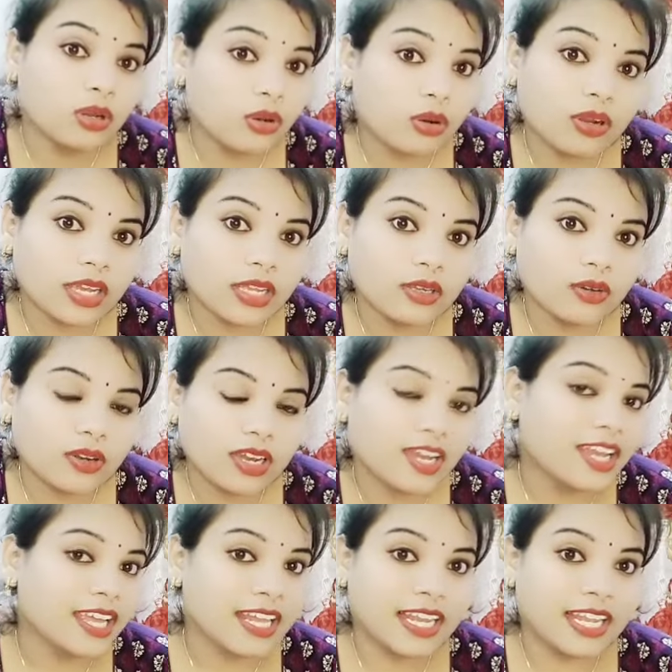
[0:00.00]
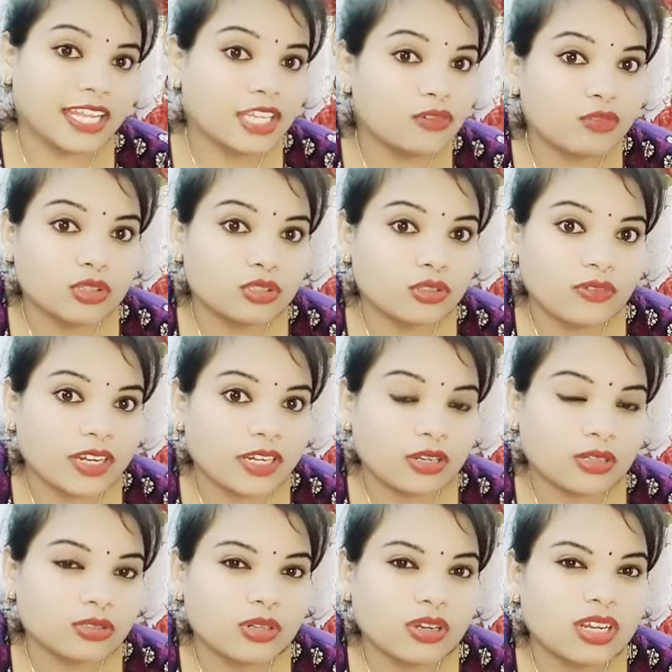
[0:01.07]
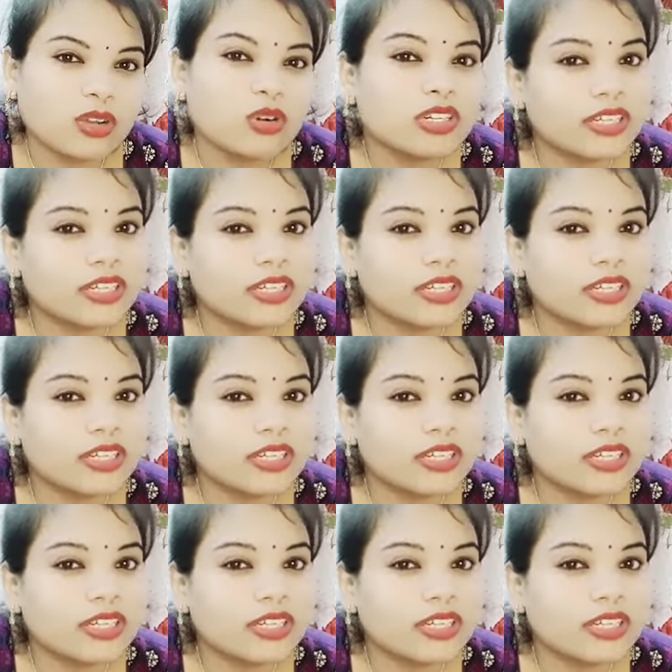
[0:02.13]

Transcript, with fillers: होगा ही होगा लेकिन वो जो वेट लॉस होगा ना वो